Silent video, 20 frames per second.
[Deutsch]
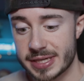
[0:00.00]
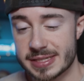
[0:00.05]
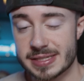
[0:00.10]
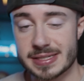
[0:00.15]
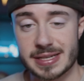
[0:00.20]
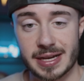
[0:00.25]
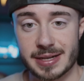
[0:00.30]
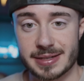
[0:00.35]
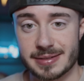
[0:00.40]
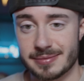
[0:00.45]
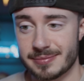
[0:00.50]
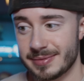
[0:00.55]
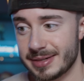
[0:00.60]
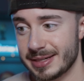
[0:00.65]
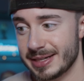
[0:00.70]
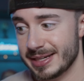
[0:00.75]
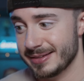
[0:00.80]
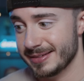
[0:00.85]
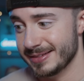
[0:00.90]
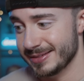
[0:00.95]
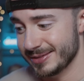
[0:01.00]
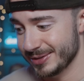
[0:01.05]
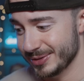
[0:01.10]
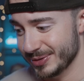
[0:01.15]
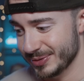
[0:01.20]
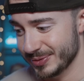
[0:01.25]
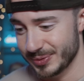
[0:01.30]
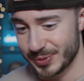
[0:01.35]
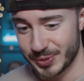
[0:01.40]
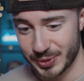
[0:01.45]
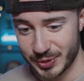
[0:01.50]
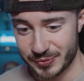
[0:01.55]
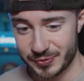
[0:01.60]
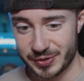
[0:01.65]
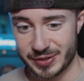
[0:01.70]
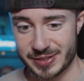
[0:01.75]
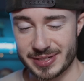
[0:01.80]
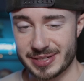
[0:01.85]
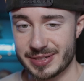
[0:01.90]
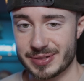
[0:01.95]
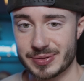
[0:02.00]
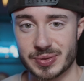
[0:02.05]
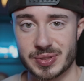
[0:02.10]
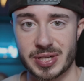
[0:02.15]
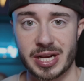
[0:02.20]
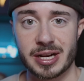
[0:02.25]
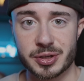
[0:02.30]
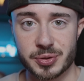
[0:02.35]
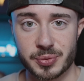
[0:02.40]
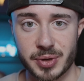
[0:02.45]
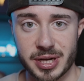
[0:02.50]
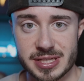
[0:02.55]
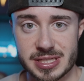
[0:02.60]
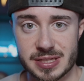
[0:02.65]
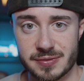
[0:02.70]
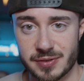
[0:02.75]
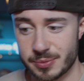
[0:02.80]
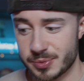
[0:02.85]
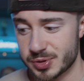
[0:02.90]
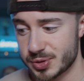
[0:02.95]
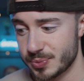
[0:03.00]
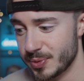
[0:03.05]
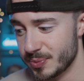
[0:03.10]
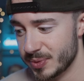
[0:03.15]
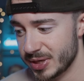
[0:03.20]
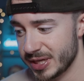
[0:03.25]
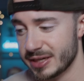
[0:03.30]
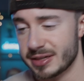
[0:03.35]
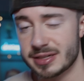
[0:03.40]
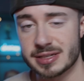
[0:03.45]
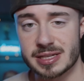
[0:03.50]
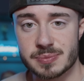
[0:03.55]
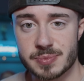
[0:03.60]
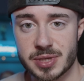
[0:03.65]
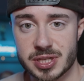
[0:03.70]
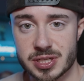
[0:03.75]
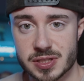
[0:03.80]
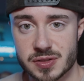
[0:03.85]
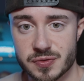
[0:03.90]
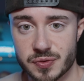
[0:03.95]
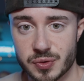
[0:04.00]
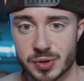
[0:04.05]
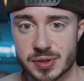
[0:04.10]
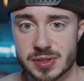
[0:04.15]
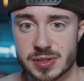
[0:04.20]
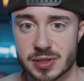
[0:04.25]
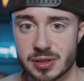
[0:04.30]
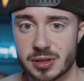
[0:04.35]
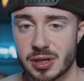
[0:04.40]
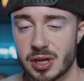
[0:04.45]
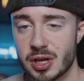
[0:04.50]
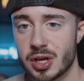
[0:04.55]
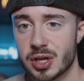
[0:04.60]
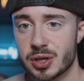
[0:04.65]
das ist halt irgendwie total crazy, weil müssen wir überlegen, das Mädchen ist 14,